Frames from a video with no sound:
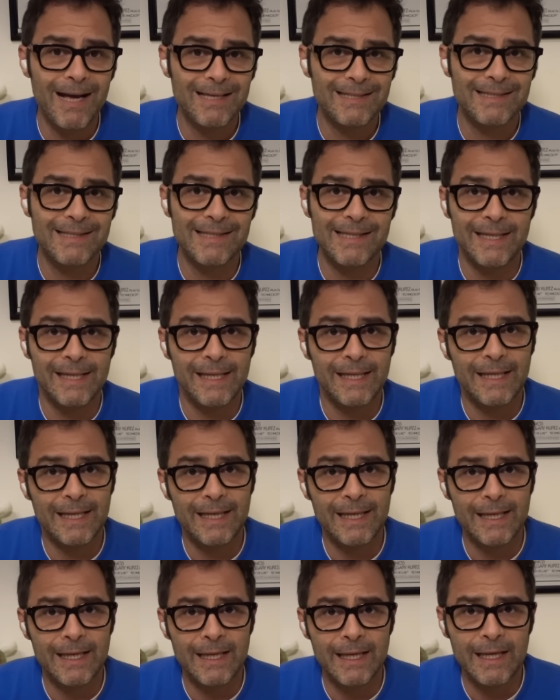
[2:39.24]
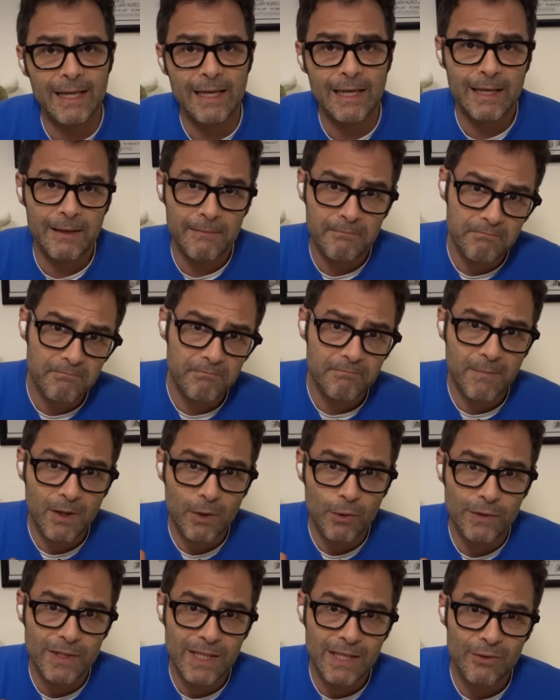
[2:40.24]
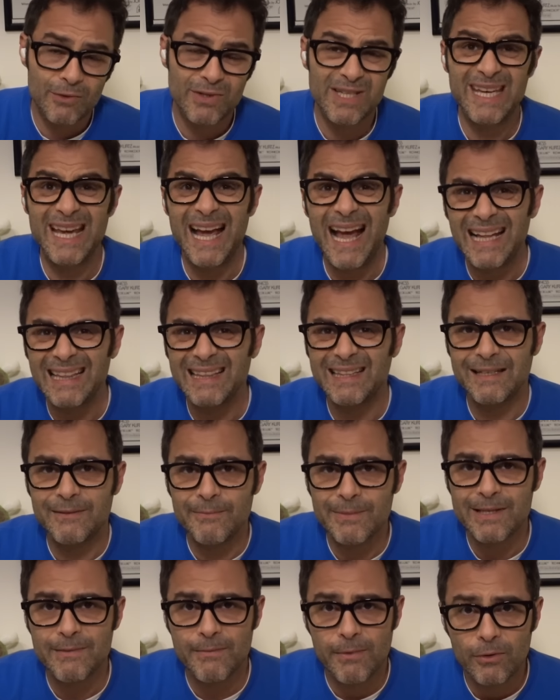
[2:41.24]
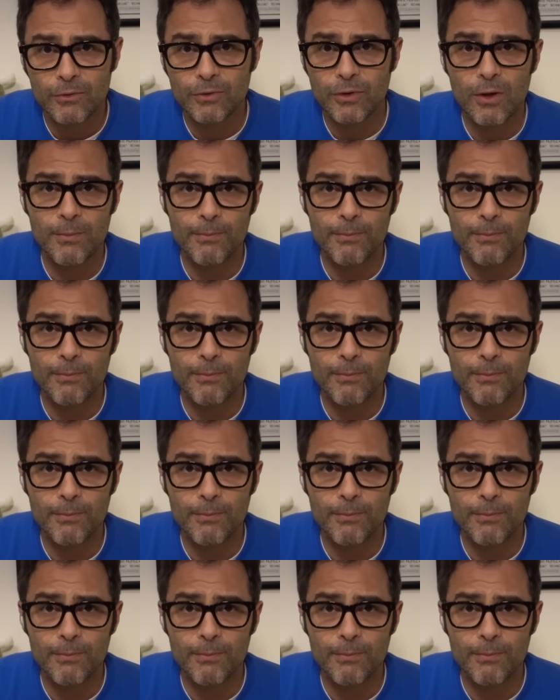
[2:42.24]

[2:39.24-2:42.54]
bassi così così alti mi sembrano